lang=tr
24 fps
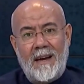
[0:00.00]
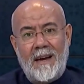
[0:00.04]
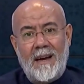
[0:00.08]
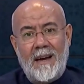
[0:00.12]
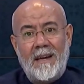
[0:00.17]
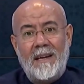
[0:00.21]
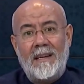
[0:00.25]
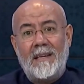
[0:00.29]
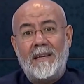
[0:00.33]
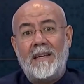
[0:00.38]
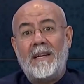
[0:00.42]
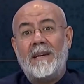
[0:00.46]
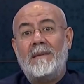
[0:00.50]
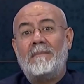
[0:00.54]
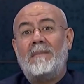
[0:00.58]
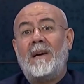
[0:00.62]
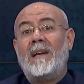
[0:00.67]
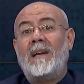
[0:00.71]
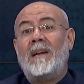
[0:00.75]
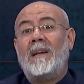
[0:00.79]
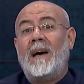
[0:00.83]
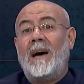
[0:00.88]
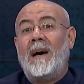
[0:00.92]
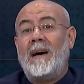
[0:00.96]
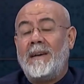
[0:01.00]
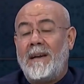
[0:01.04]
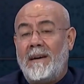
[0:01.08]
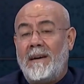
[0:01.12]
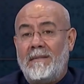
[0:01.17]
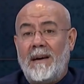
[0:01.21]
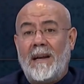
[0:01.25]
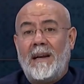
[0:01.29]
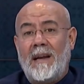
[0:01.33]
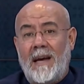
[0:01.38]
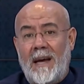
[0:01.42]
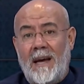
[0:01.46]
aleyhimel la'ne
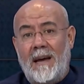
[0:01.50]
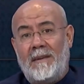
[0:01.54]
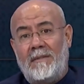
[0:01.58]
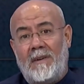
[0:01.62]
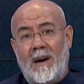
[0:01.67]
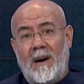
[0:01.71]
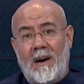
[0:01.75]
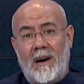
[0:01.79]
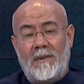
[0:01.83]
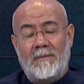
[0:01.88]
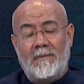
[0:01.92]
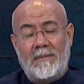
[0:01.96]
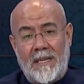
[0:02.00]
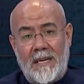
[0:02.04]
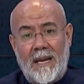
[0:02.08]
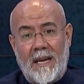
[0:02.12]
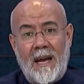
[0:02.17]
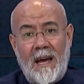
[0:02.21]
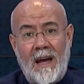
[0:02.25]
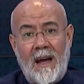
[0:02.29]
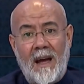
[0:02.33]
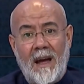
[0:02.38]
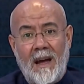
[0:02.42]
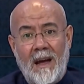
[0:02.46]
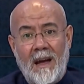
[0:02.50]
vel haviye